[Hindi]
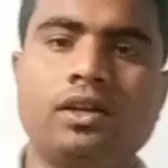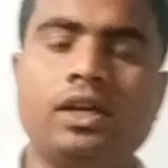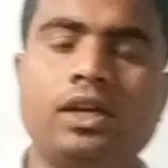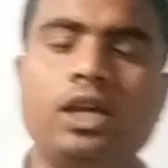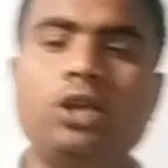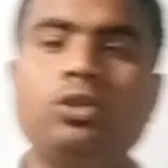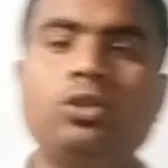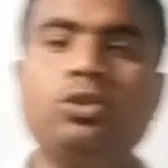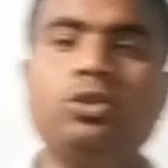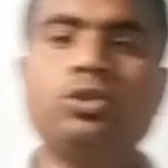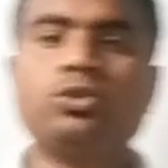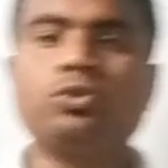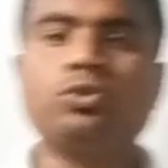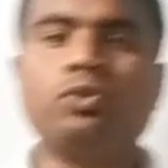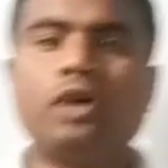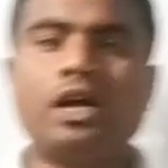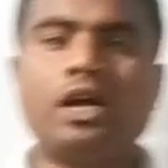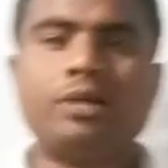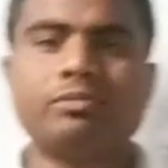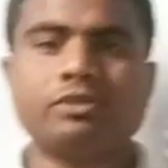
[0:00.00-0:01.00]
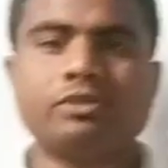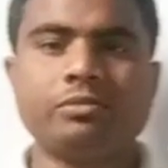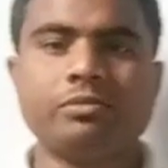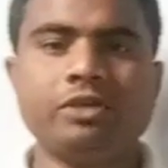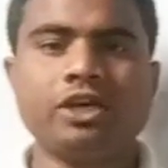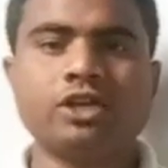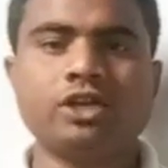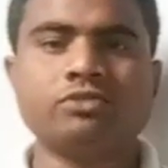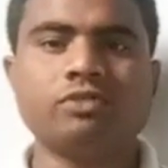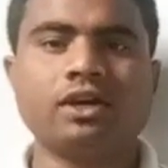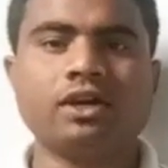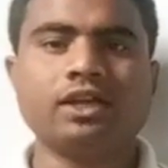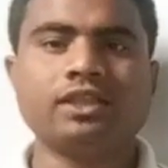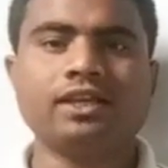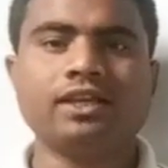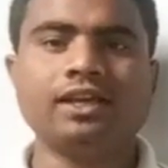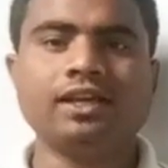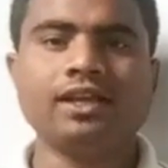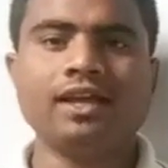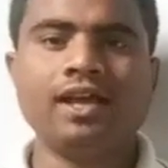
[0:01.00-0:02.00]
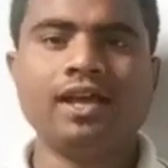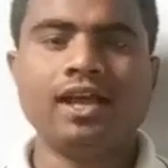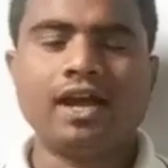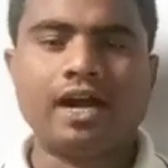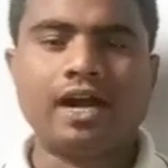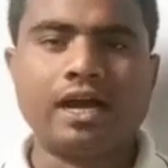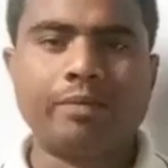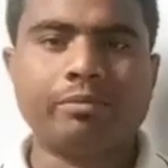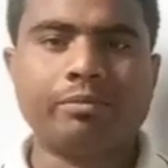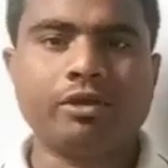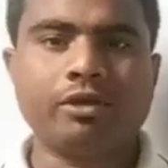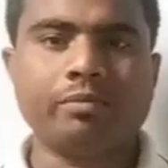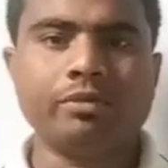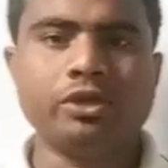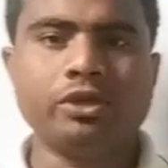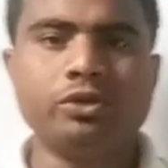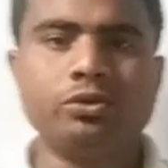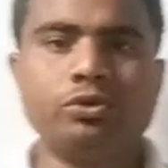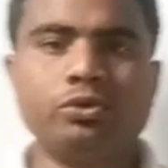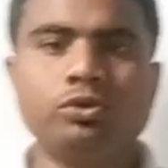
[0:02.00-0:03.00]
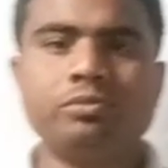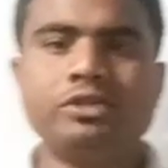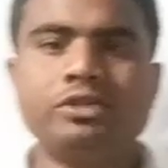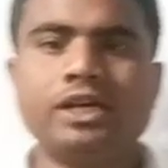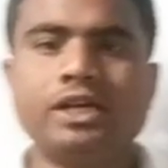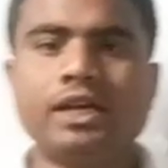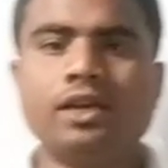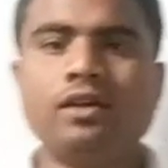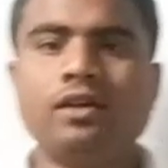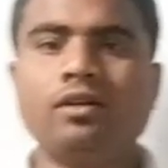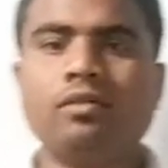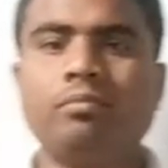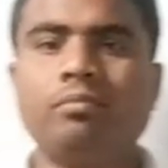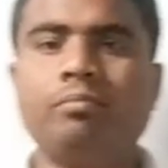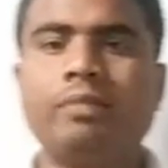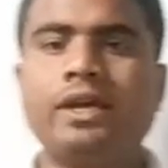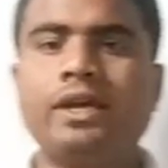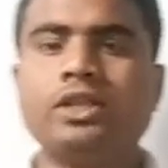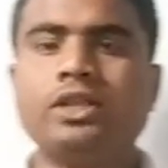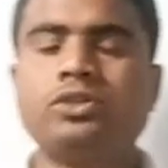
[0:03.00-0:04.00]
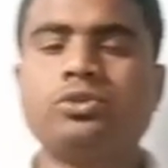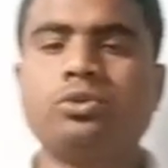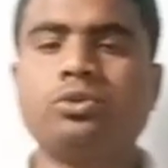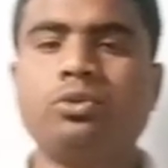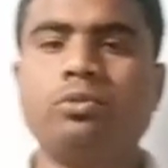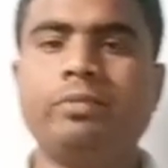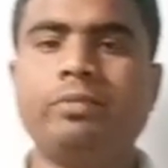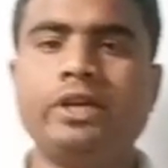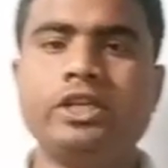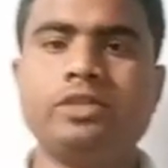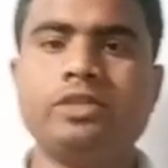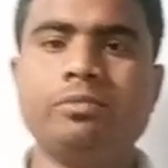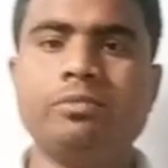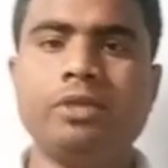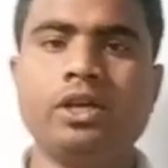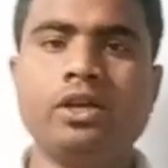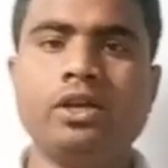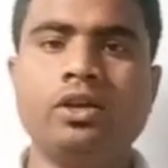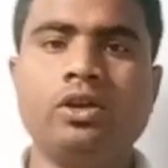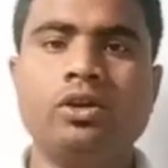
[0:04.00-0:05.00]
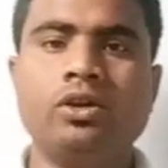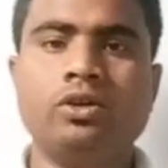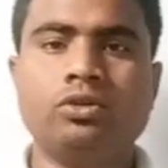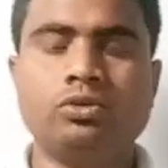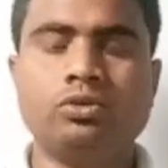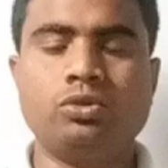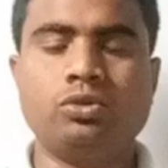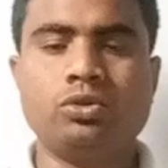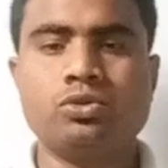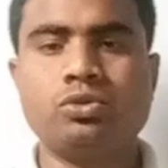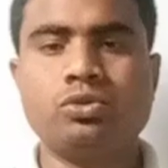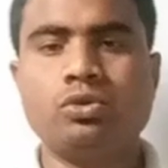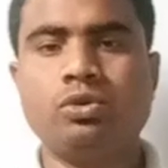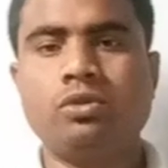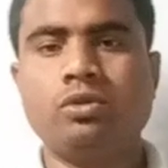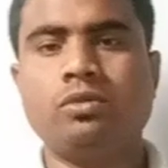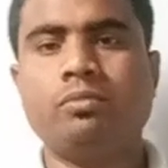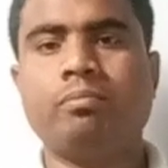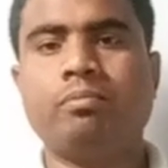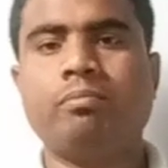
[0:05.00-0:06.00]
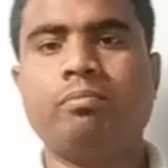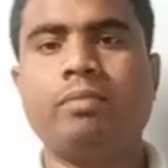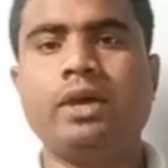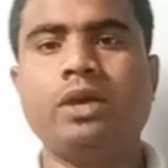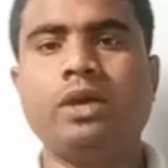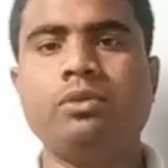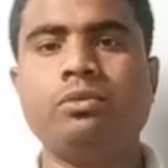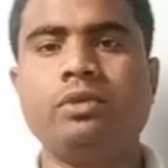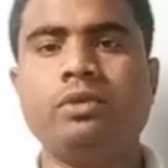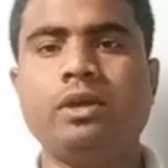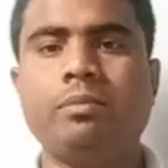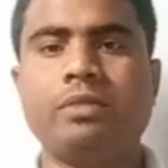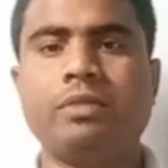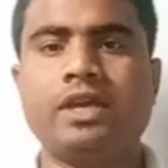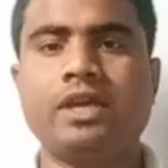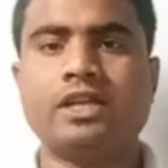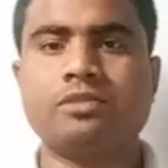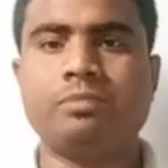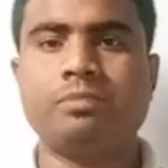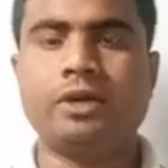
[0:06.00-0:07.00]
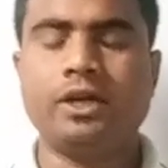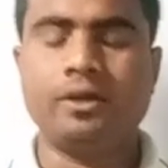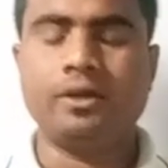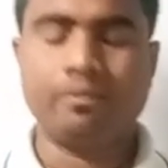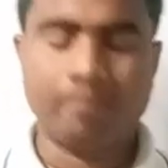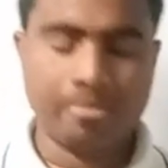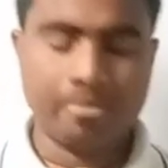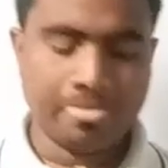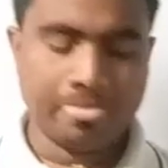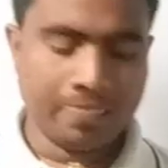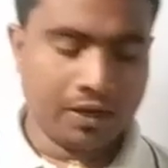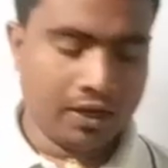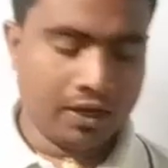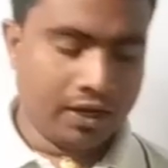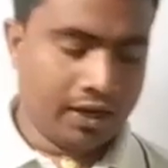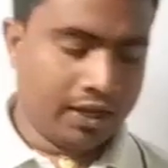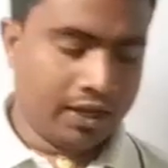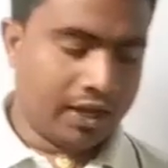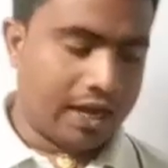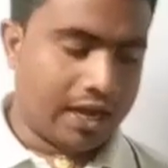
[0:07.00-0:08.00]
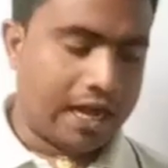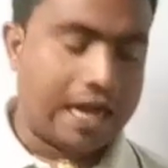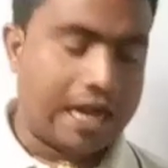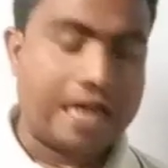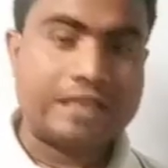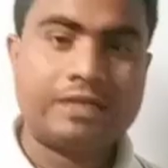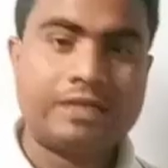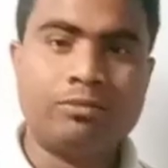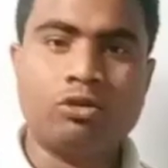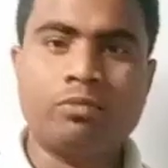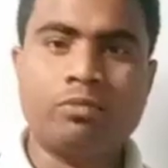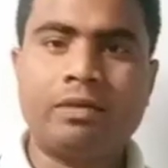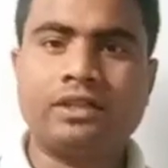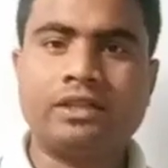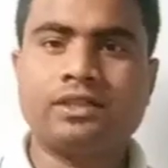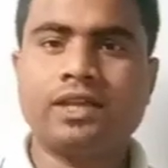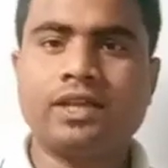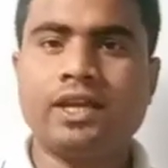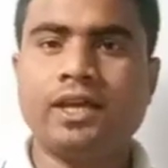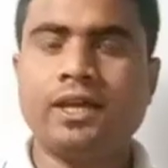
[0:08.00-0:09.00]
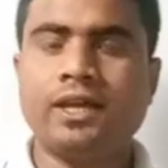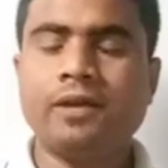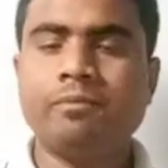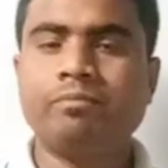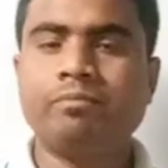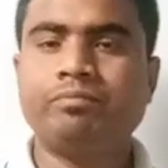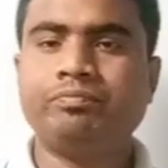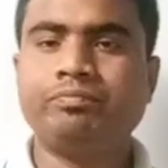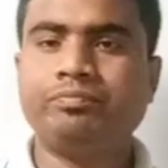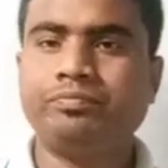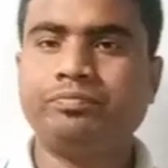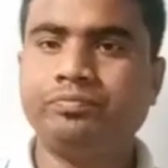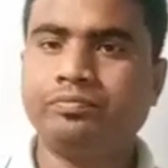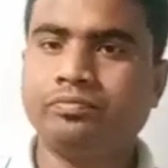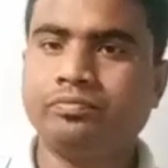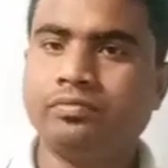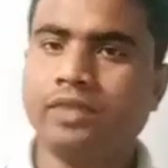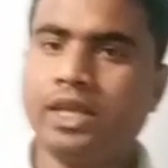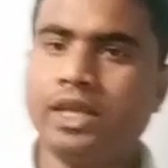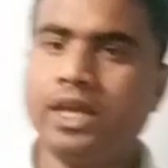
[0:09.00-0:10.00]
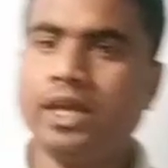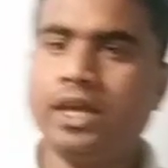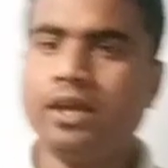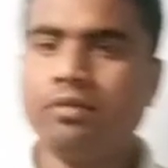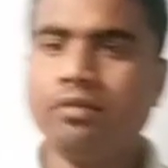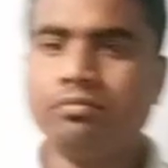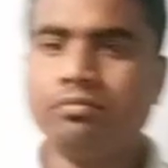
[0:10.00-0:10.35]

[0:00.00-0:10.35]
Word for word: हेलो दोस्तों आप सभी का स्वागत है आपके अपने यूट्यूब चैनल मैथ्स गुरु मनीष में दोस्तों मैं हूं एम के एक्सपर्ट आज हम लोग बात करेंगे देखिए